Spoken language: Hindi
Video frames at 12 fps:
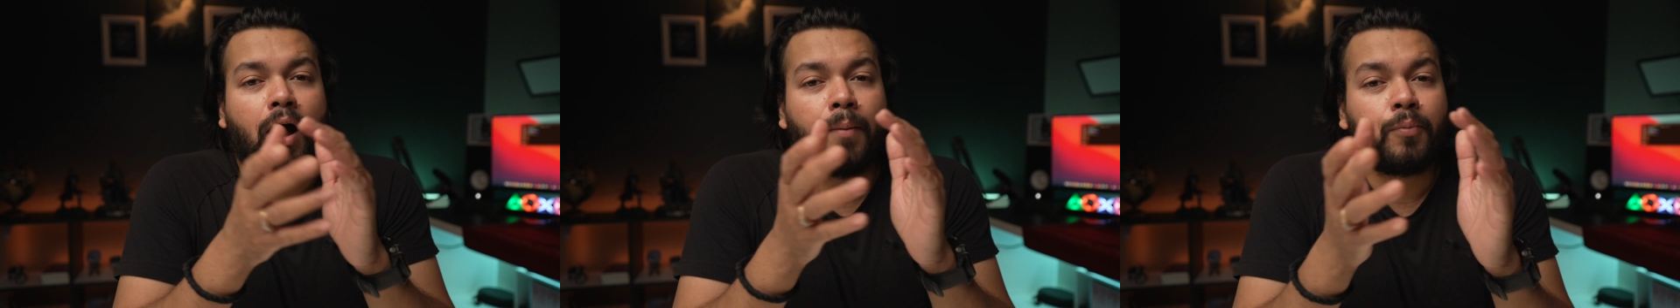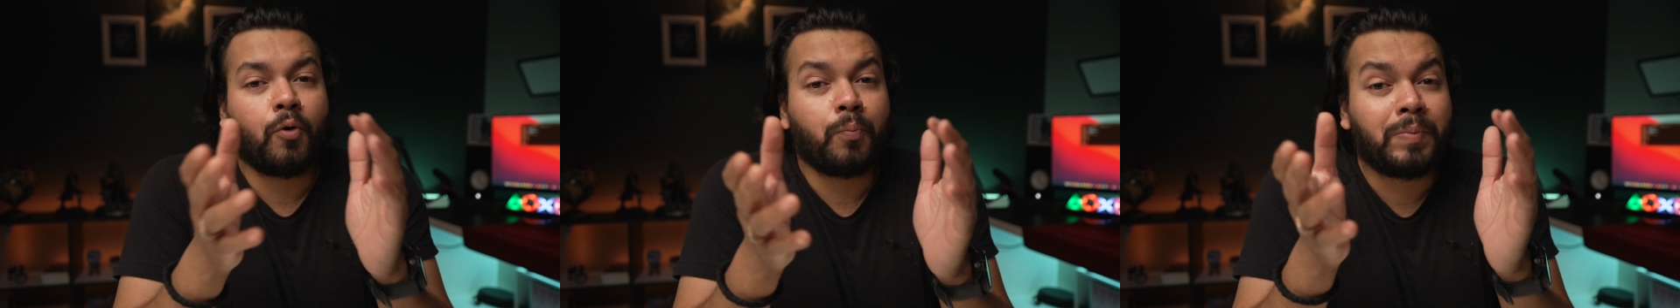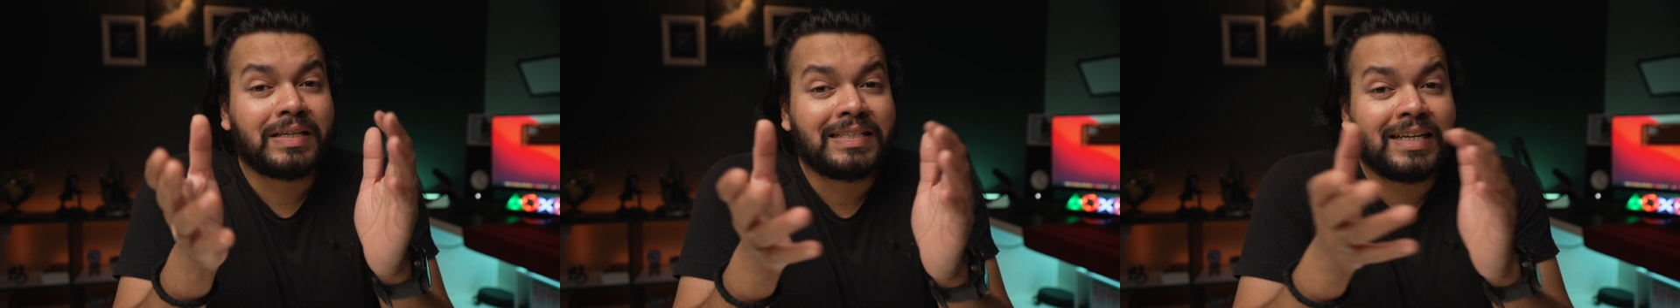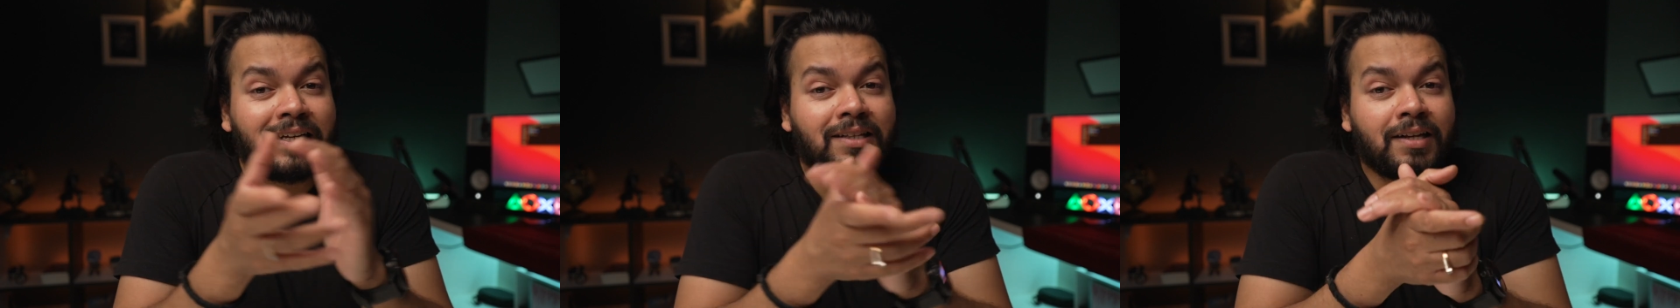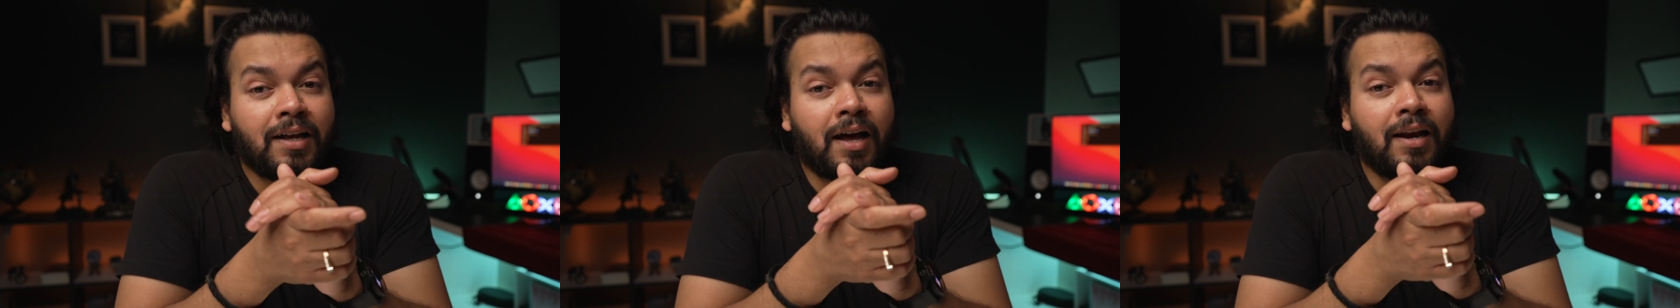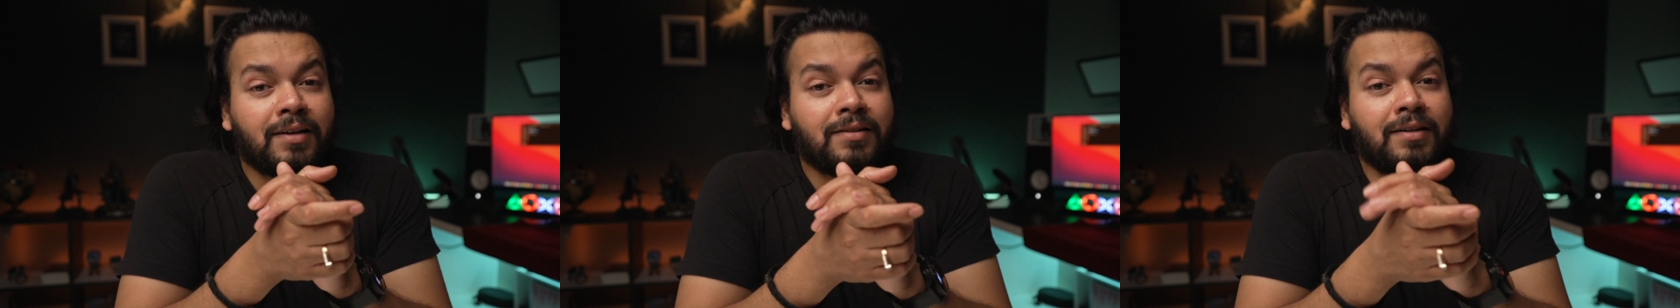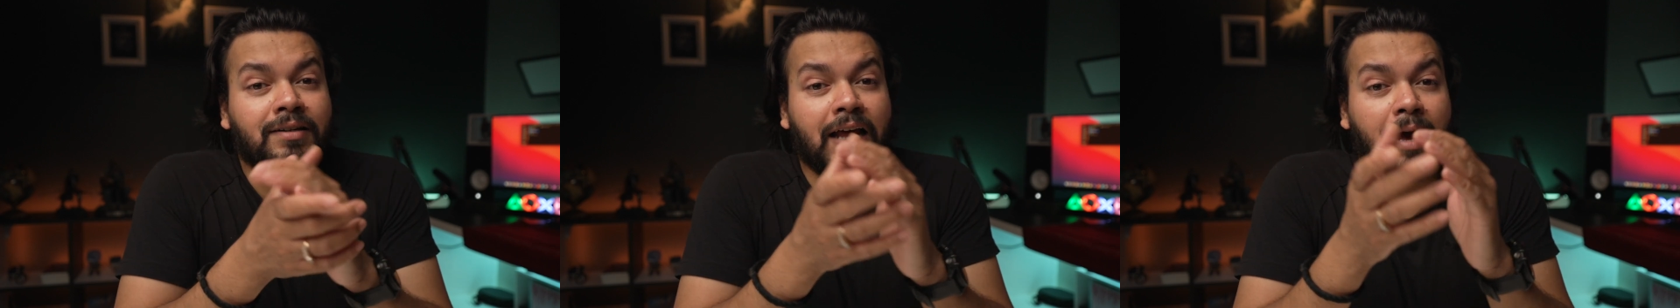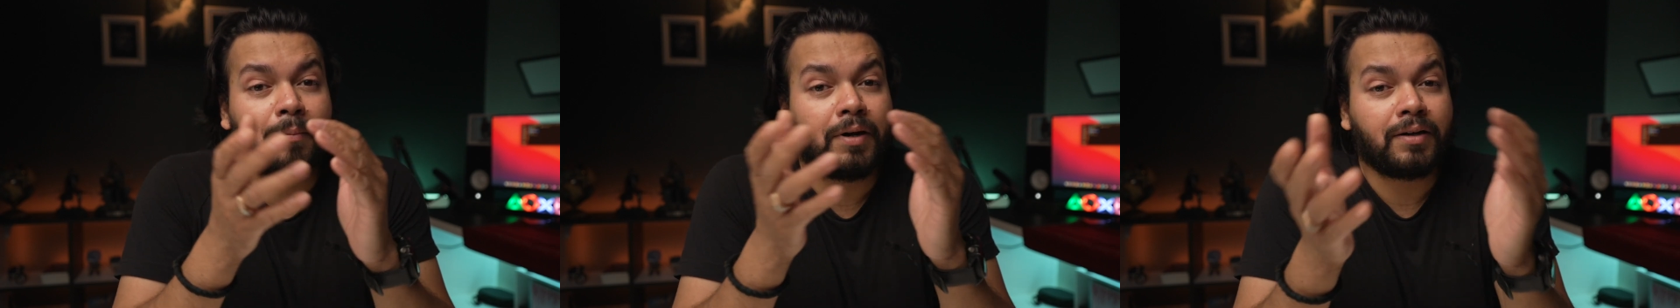आपको पीसी की तरह अलग से
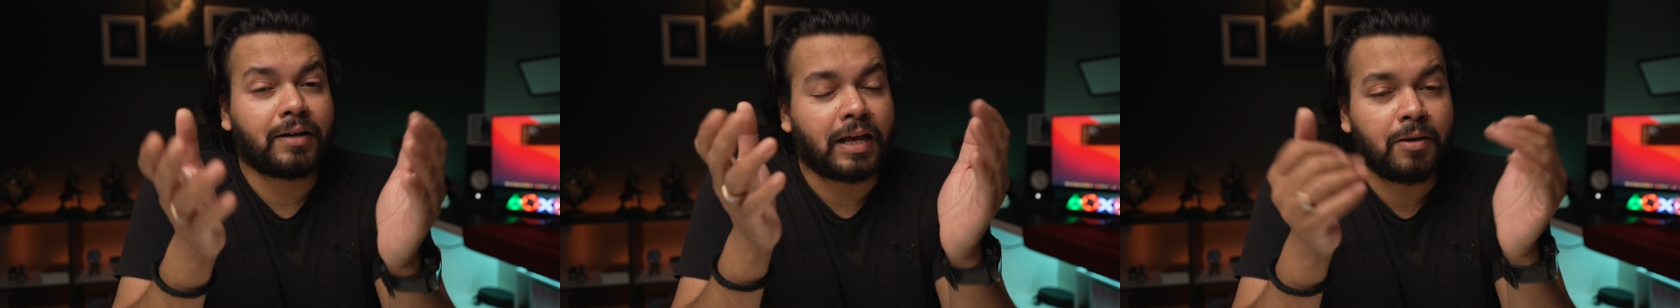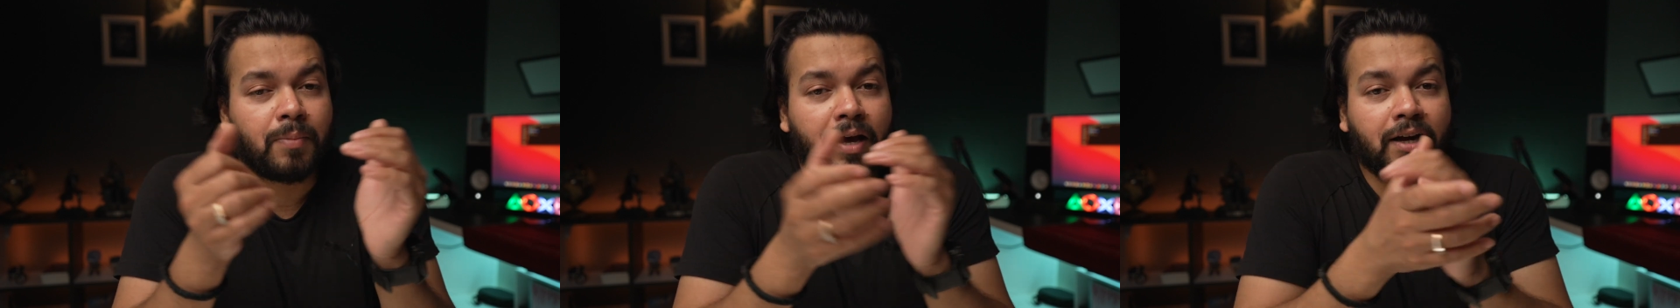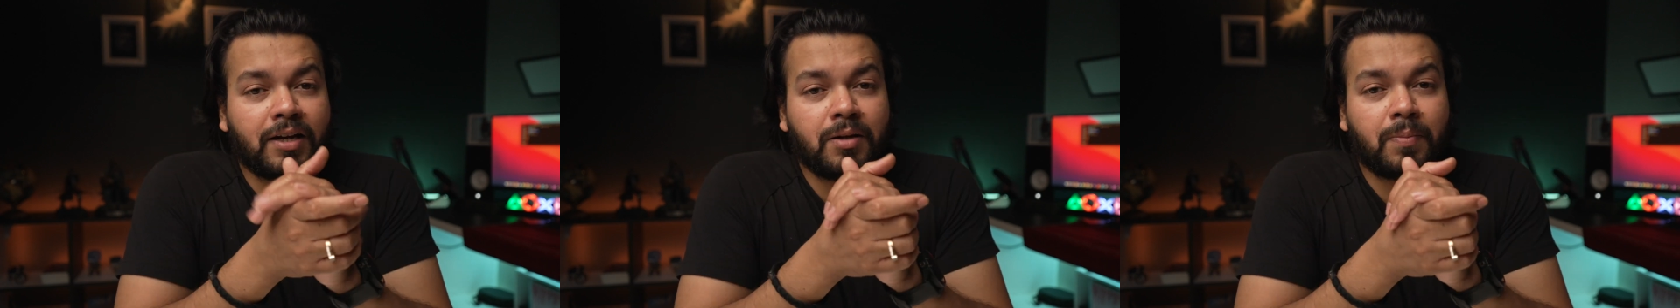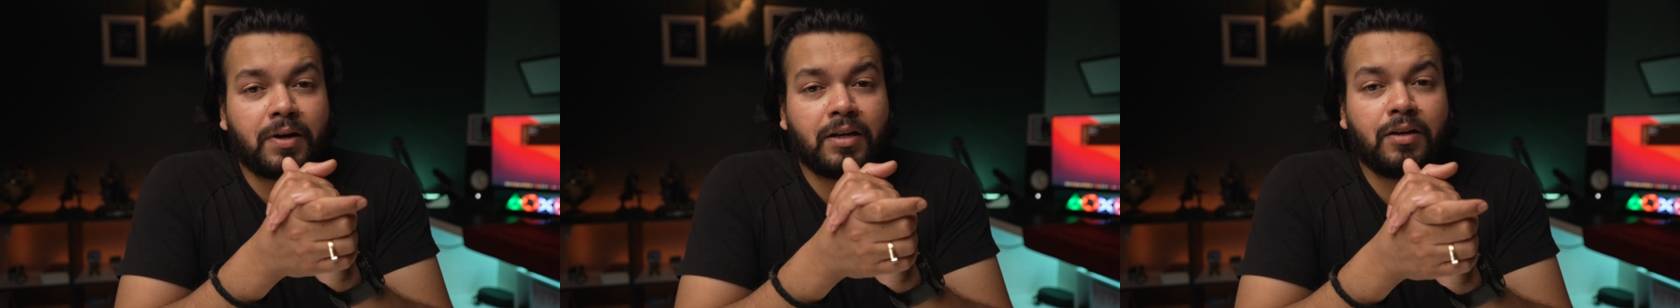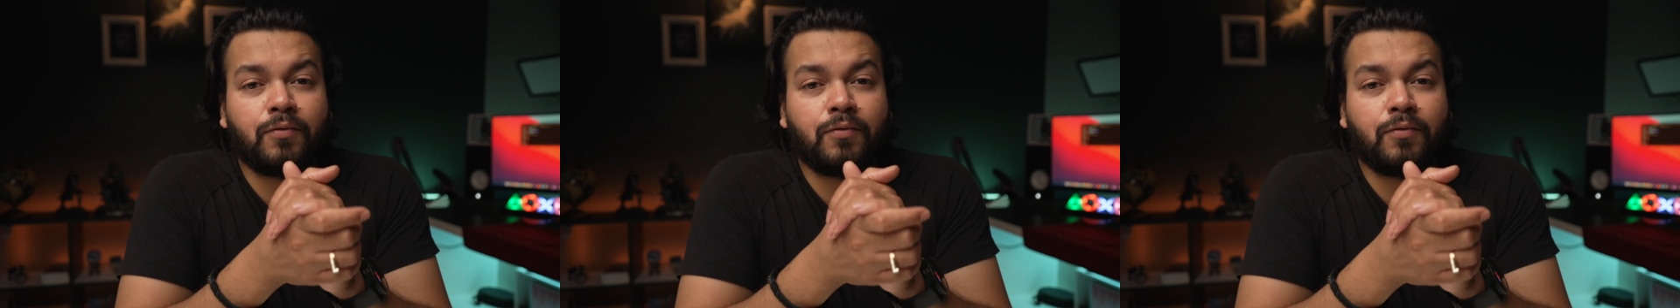टैबलेट टैबलेट नहीं बाय करने पड़ेगी